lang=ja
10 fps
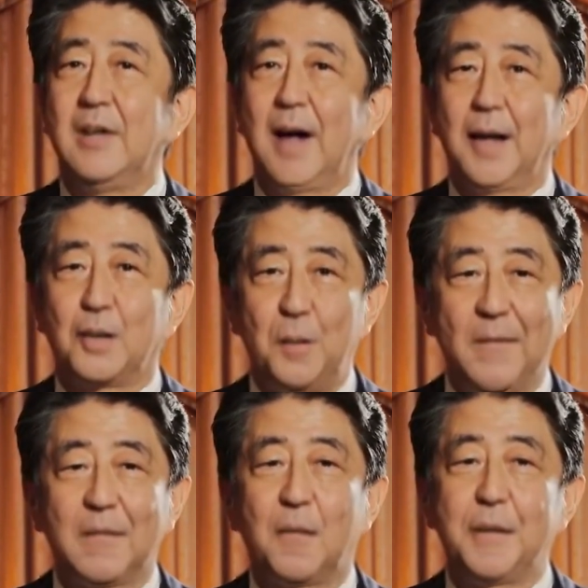いわゆる
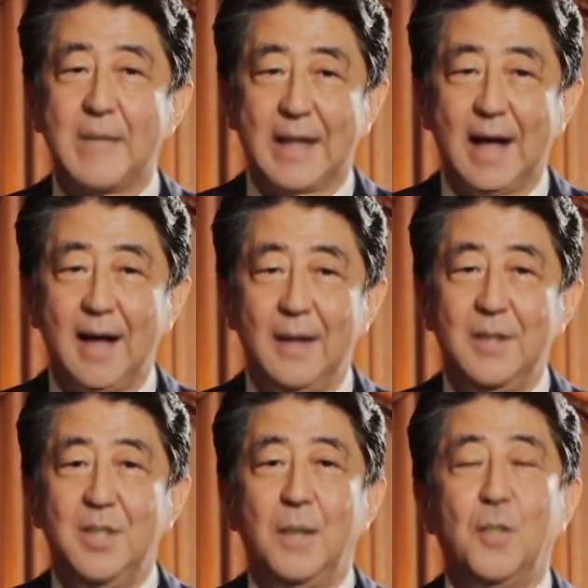出会い安
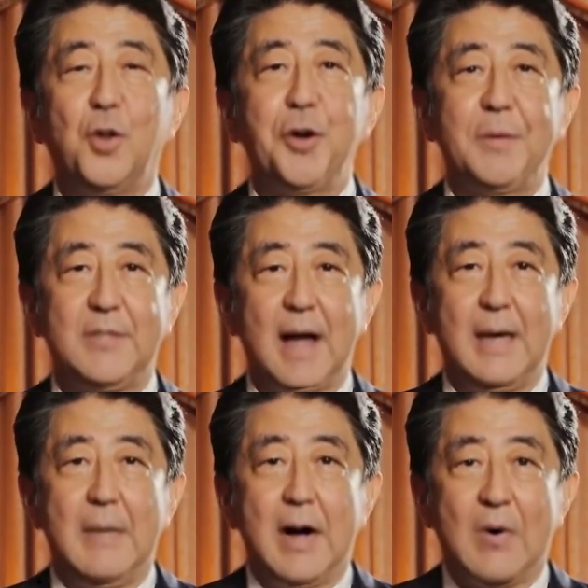倍晋三の使
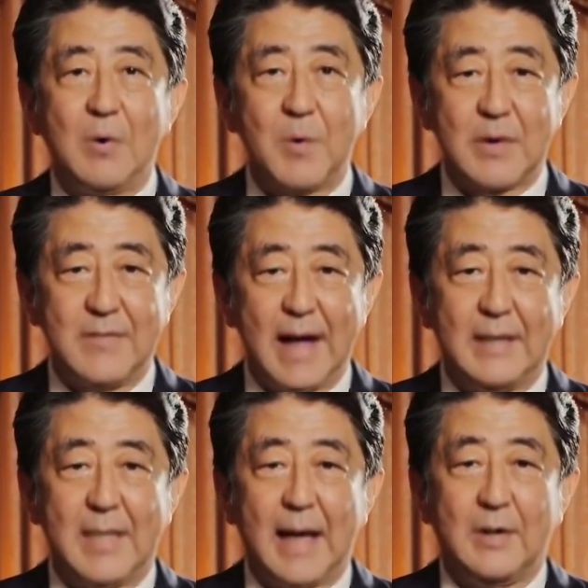い方をお伝
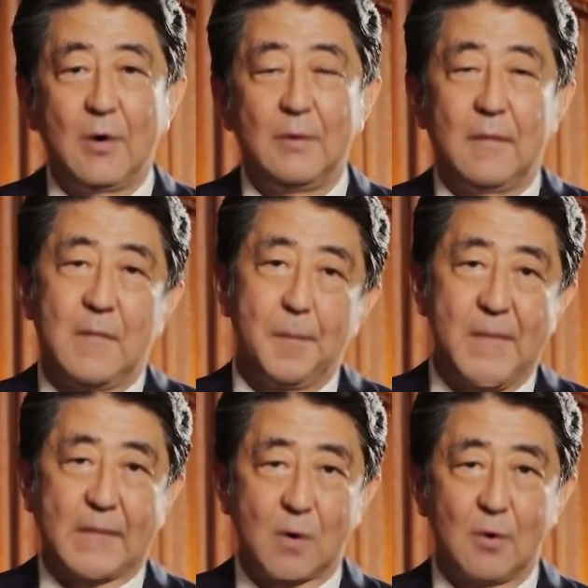えしたいと
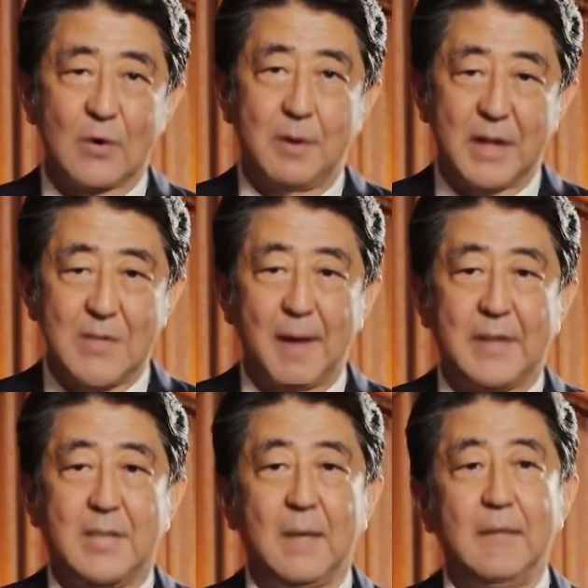思うのでござい
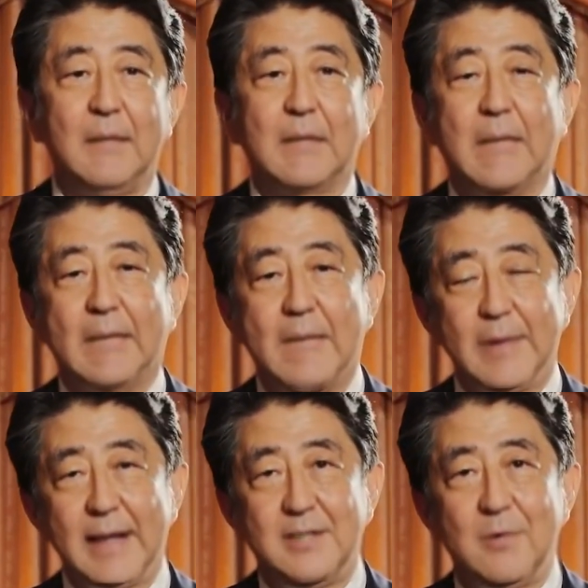ます。
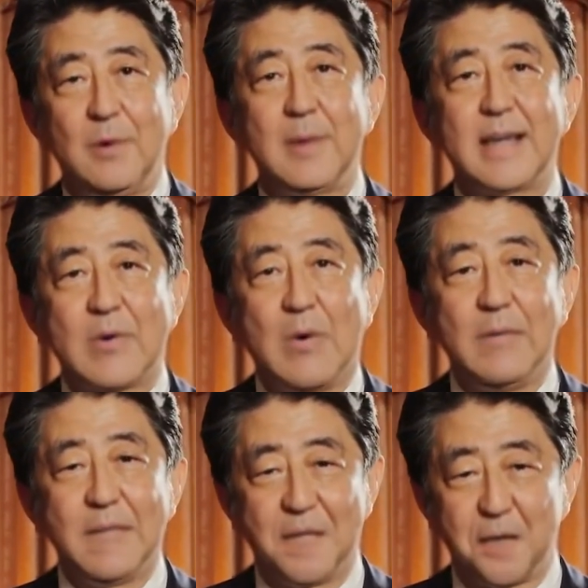私のコピーを
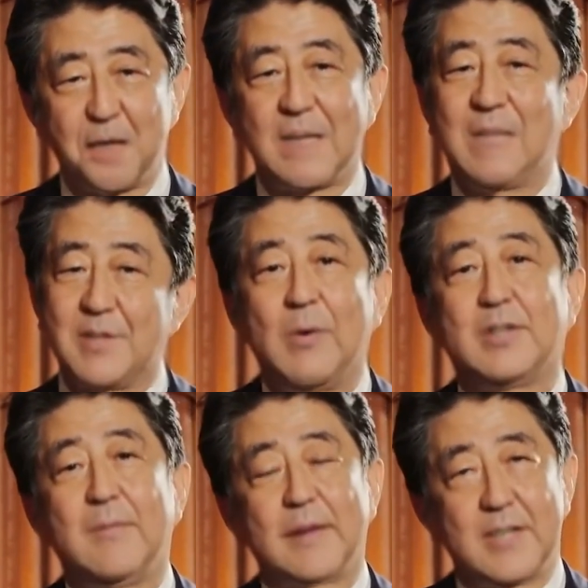増
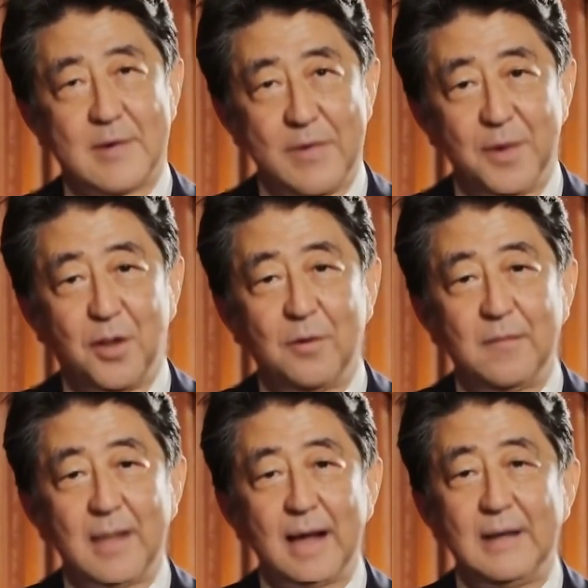殖させることに
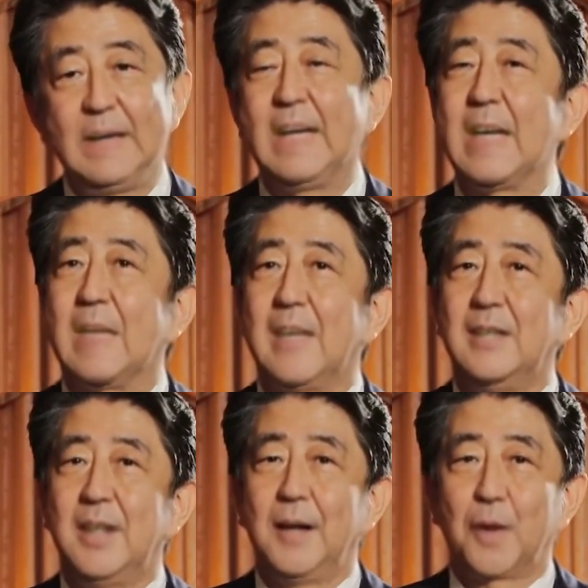よって、
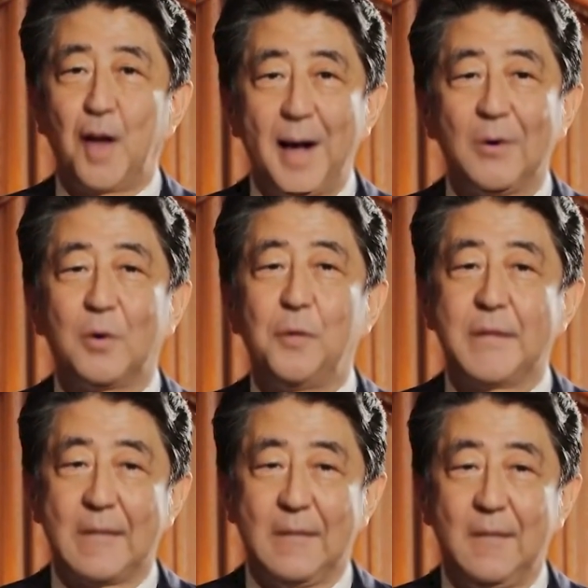メシアパワーを
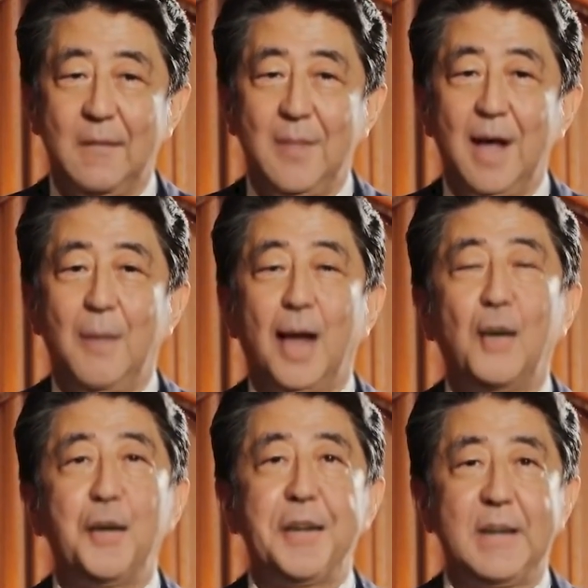高め、